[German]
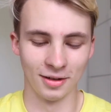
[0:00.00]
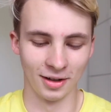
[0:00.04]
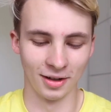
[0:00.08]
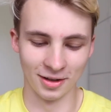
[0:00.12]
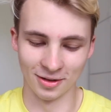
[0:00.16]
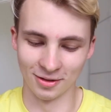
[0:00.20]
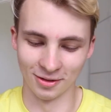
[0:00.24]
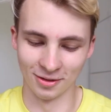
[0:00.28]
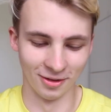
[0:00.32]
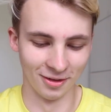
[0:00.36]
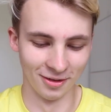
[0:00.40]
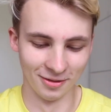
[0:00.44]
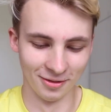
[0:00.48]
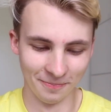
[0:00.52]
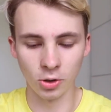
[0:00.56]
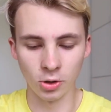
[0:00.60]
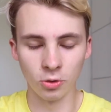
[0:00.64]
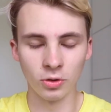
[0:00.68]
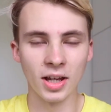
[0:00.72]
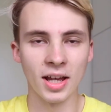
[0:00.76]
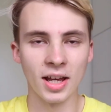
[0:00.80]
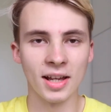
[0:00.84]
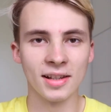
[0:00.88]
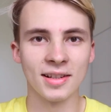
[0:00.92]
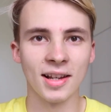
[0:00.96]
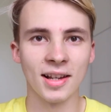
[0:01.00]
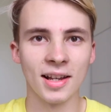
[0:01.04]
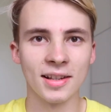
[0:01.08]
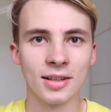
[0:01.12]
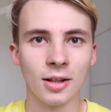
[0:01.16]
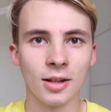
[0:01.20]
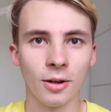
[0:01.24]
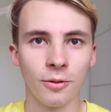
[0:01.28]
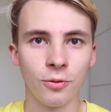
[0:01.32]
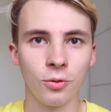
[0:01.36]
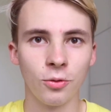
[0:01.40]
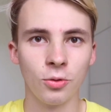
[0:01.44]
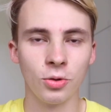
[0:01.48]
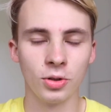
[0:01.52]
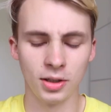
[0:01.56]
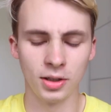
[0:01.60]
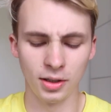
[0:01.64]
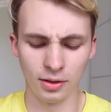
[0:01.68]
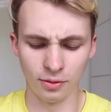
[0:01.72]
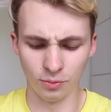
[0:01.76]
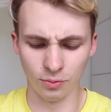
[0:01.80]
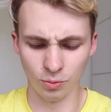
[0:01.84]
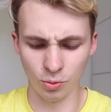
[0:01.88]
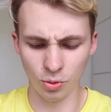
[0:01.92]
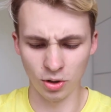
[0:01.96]
Also, okay, es heißt ja auch
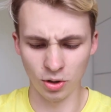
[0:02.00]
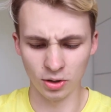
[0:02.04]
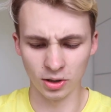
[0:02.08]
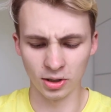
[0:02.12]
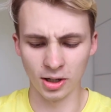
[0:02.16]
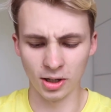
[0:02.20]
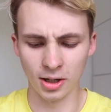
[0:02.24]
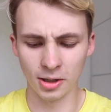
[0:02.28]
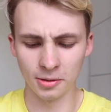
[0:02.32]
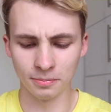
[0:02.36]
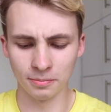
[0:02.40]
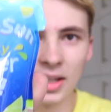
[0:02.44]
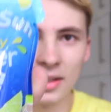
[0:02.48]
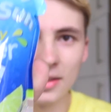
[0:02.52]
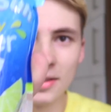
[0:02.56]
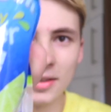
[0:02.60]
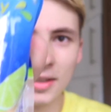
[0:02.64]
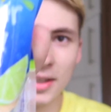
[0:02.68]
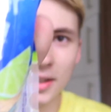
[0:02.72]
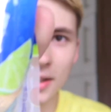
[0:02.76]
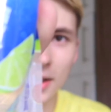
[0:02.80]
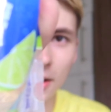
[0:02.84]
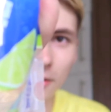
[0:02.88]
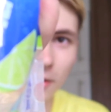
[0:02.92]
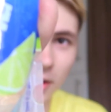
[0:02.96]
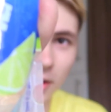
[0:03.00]
Fruity Water. Jetzt sehe ich